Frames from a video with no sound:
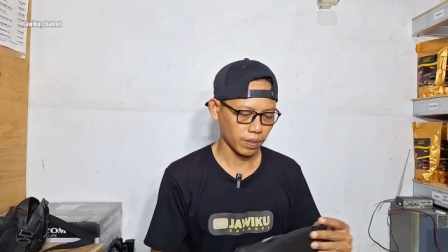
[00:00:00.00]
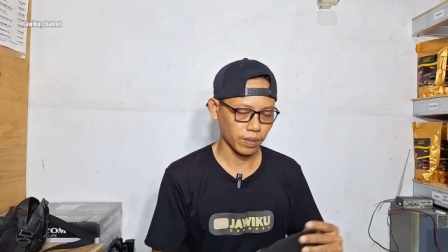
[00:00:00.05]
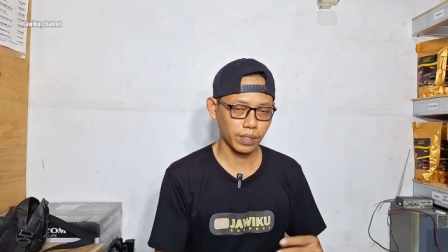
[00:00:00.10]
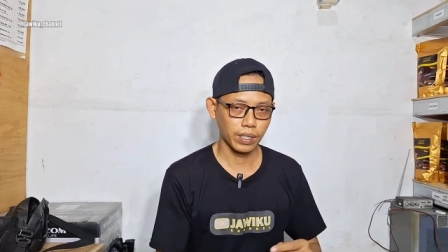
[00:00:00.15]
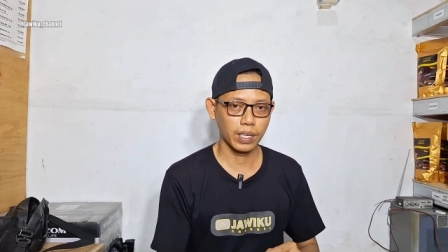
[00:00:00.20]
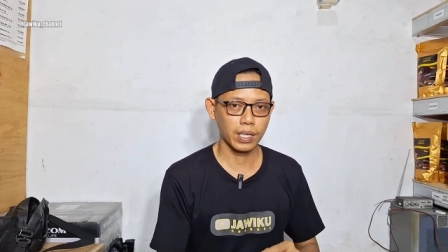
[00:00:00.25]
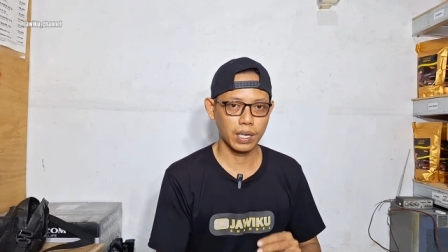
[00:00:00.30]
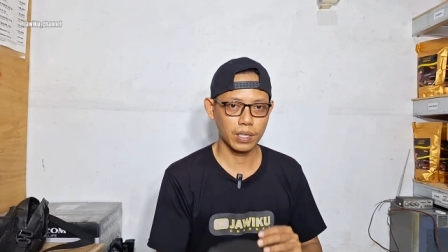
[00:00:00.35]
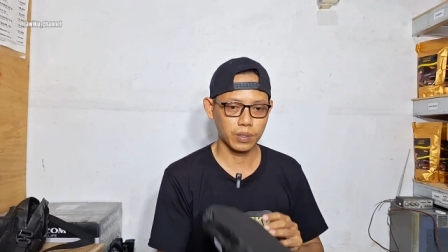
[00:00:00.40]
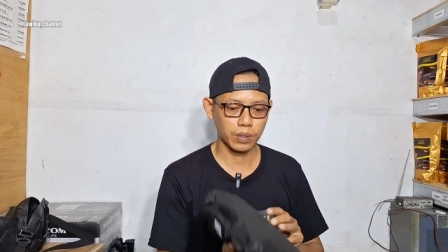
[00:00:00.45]

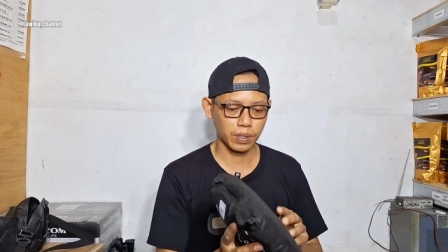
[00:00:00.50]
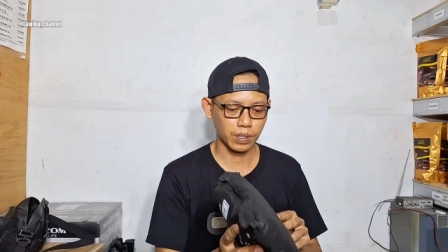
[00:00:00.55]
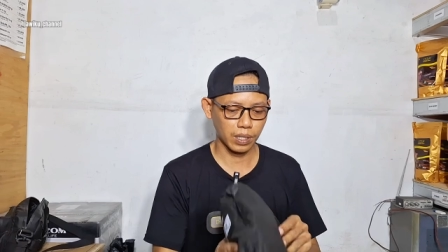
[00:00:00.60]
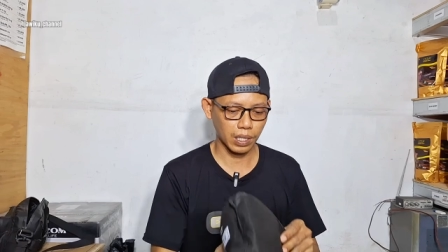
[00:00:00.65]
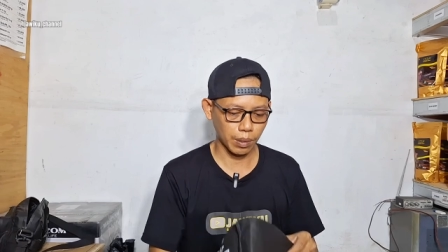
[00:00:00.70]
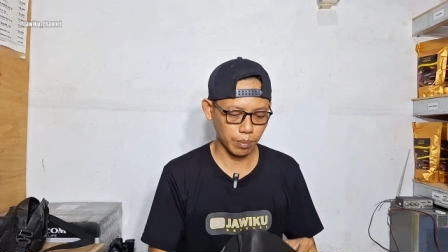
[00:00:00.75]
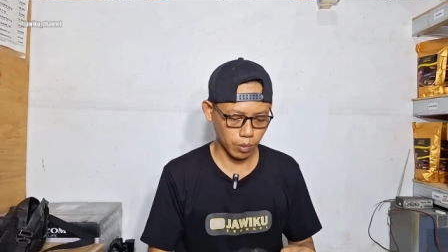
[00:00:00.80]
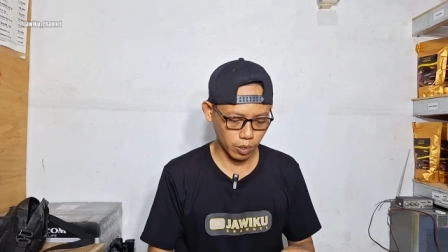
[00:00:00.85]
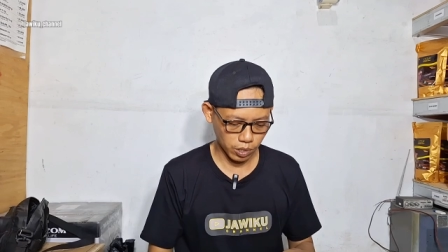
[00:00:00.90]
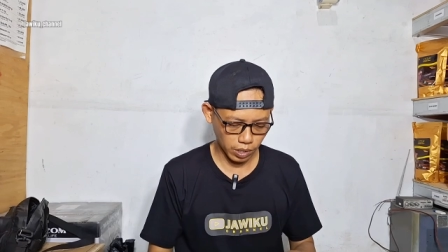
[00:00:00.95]
oke langsung
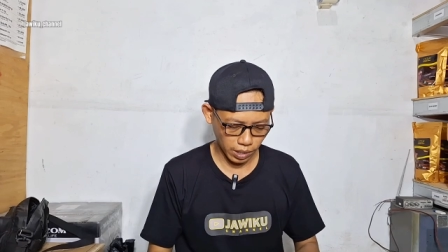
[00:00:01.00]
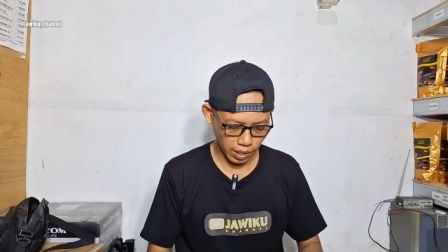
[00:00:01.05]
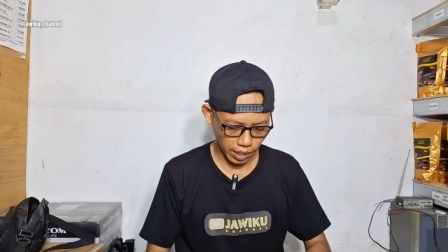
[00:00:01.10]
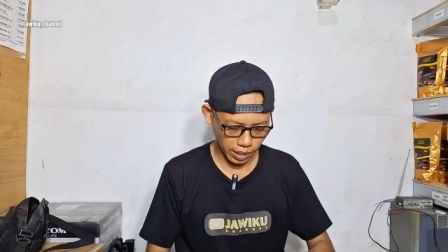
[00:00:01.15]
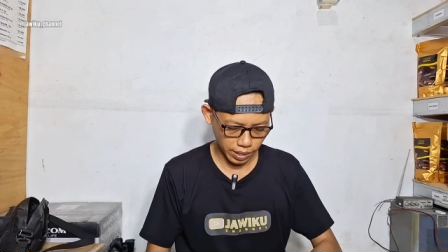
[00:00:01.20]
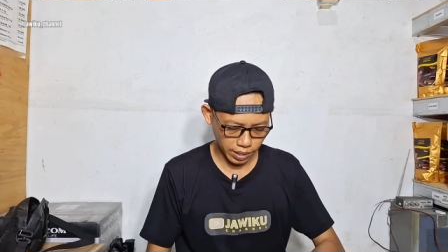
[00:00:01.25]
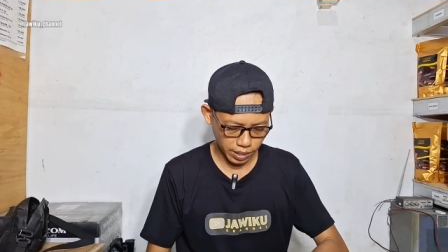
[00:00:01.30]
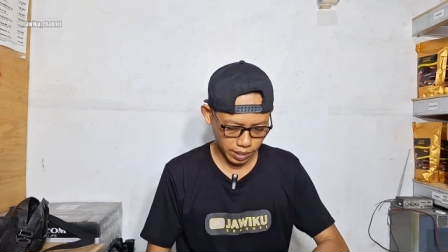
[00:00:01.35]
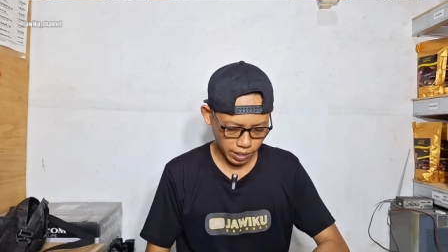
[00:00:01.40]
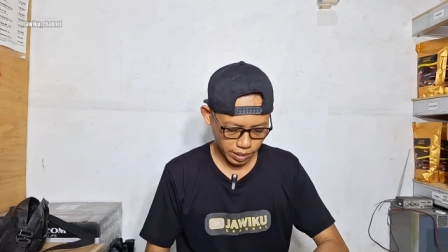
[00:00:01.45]
kita unboxing
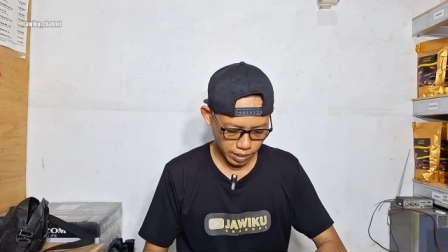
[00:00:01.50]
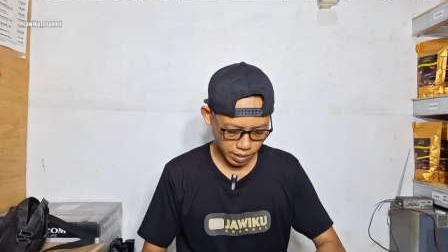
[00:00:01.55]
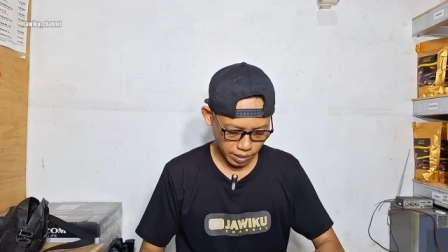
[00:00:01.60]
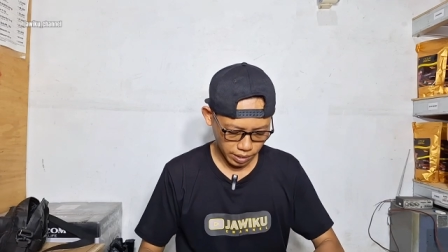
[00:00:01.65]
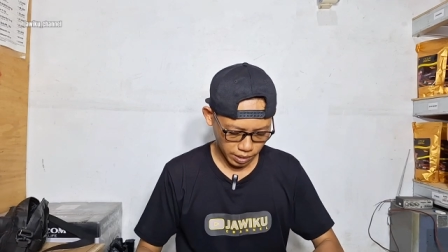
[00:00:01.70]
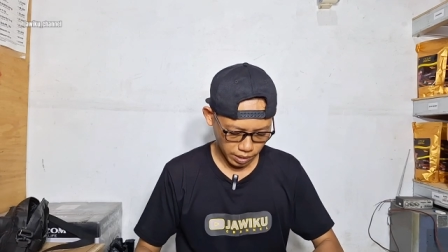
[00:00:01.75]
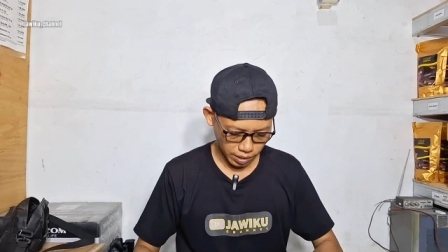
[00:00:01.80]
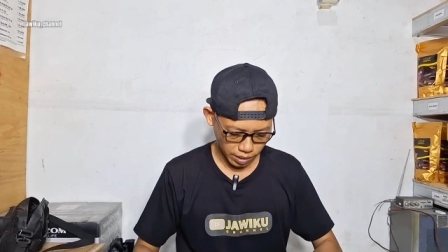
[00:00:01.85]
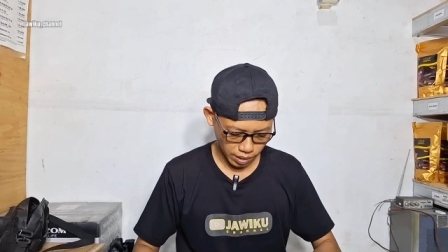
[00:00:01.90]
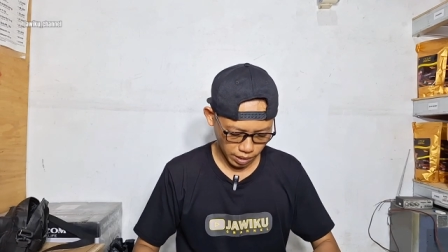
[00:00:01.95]
lagi
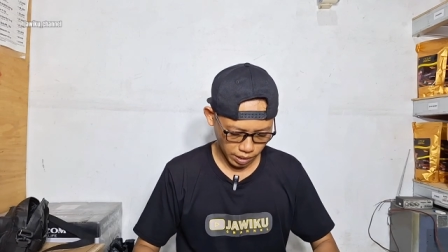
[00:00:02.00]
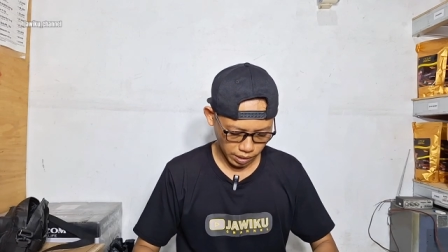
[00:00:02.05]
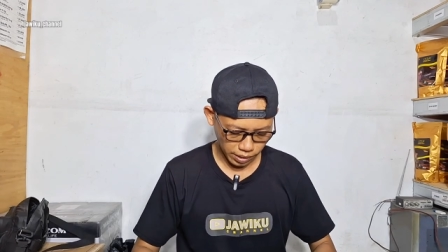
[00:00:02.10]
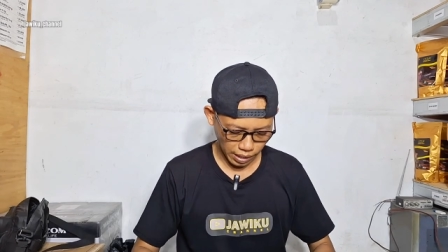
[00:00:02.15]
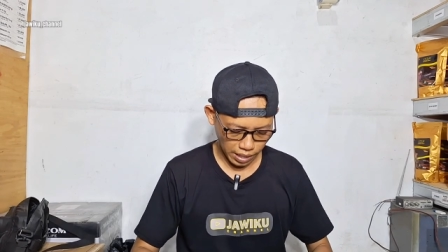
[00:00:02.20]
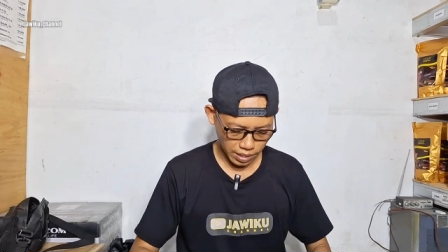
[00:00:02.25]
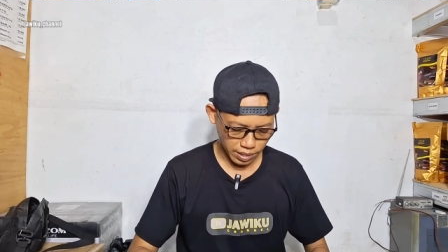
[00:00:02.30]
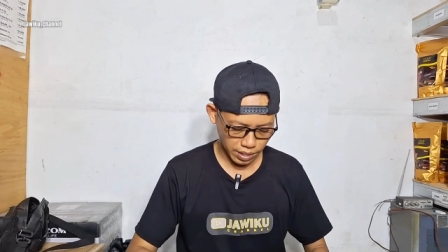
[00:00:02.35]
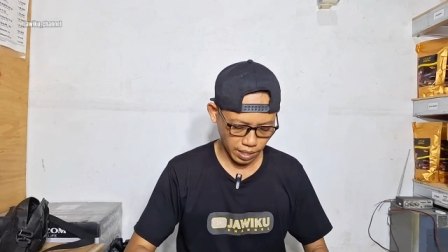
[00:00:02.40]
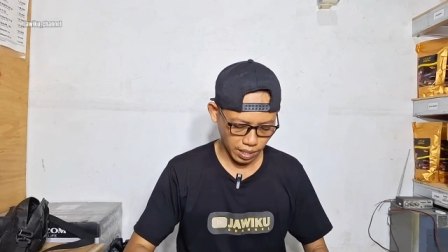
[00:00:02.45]
ini
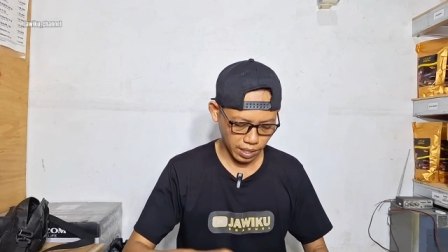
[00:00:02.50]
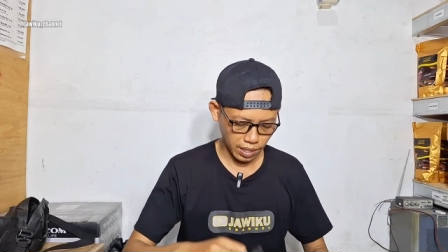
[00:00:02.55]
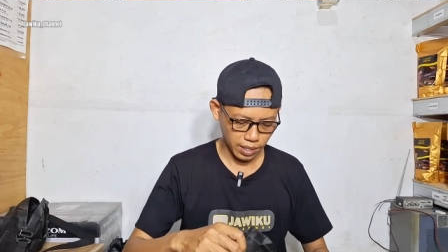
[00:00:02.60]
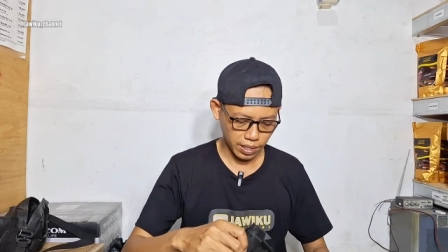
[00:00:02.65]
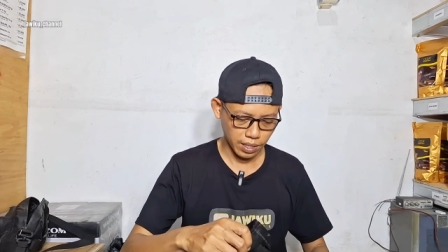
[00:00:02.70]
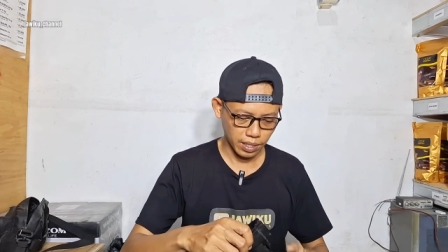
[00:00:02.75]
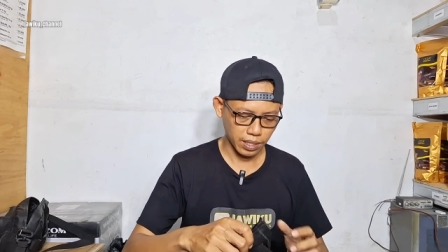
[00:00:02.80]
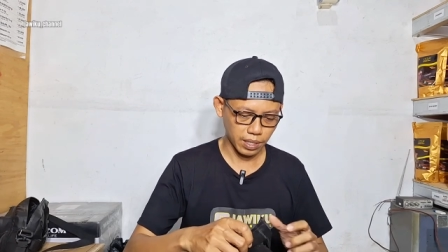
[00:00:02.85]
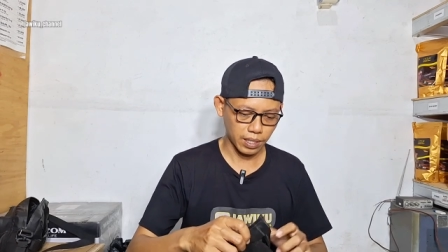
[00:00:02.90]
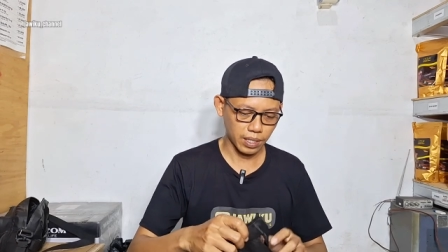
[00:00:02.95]
tas ya
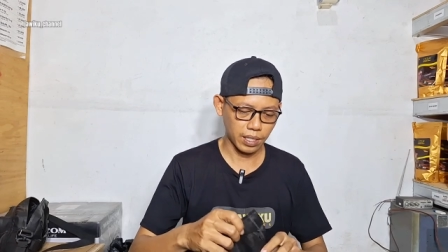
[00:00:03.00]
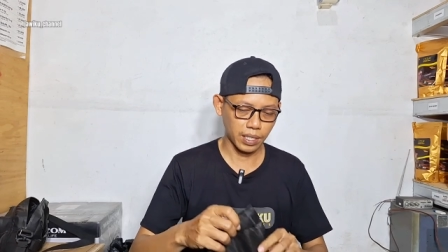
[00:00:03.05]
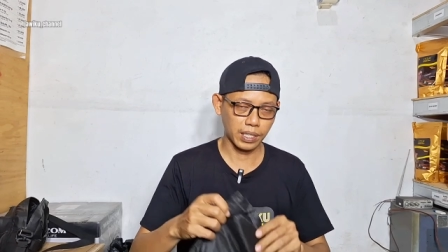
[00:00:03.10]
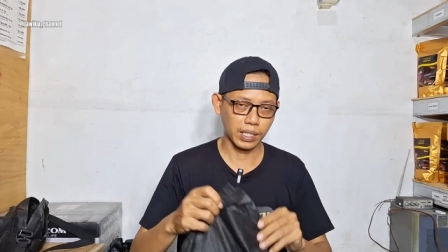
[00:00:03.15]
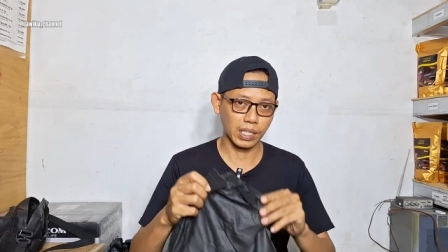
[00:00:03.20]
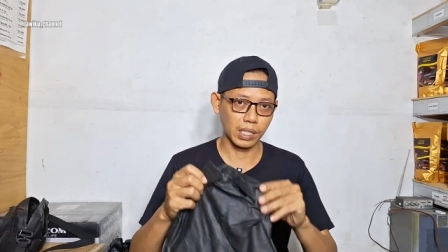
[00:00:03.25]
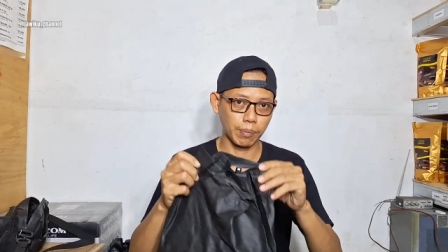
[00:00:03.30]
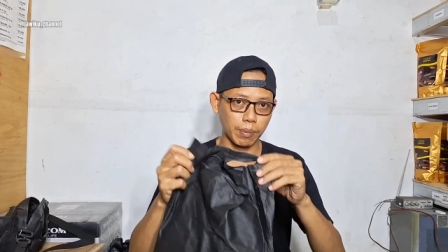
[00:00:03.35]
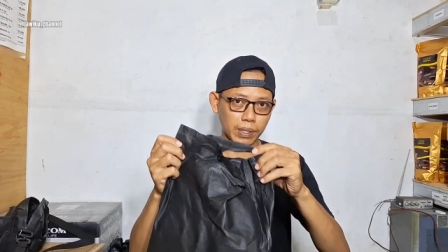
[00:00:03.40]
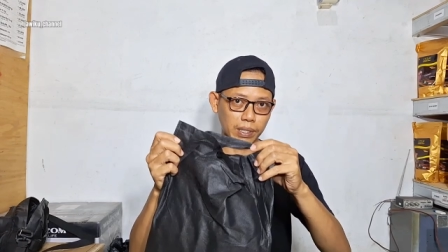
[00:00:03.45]
ini
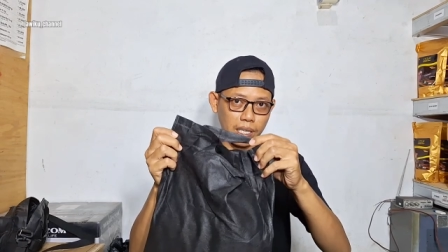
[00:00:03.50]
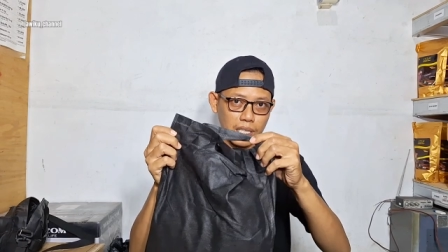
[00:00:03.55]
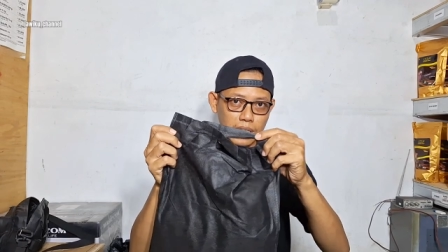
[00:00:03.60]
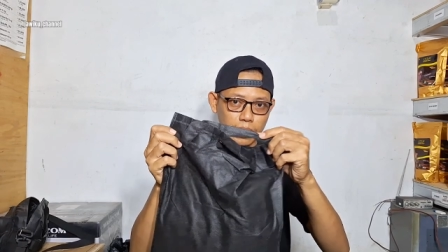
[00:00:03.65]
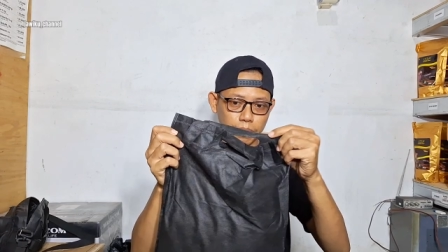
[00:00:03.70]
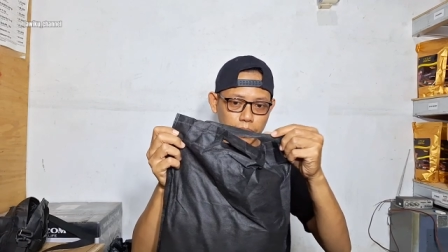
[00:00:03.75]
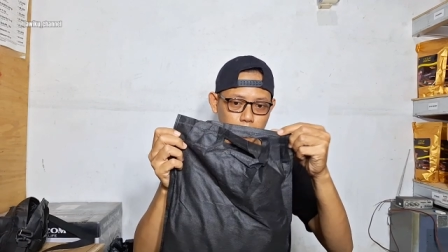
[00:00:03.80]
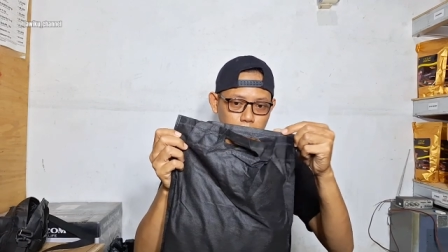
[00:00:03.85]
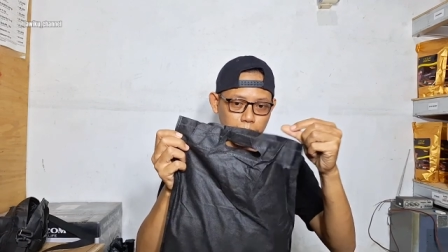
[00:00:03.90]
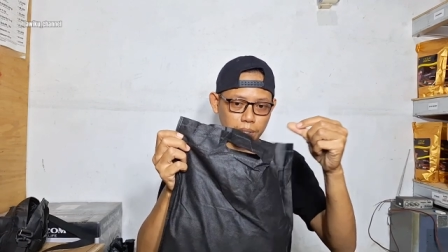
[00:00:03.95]
kita dapat tas
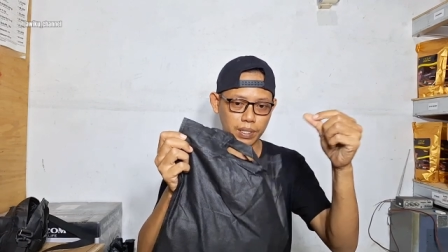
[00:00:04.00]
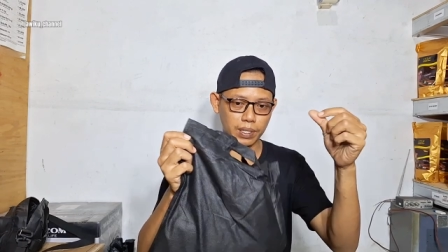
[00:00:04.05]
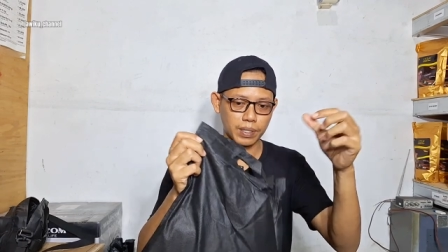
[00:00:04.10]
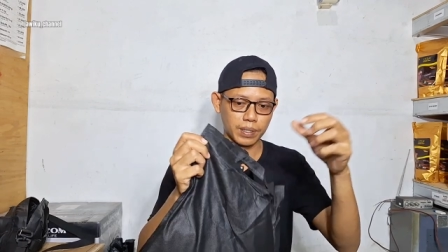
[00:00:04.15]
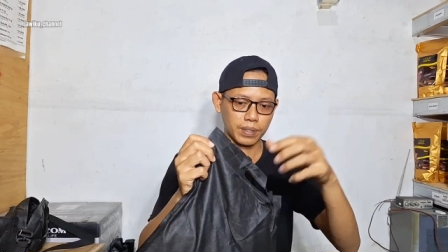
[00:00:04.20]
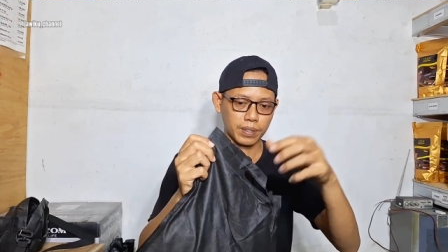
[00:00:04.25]
teman-teman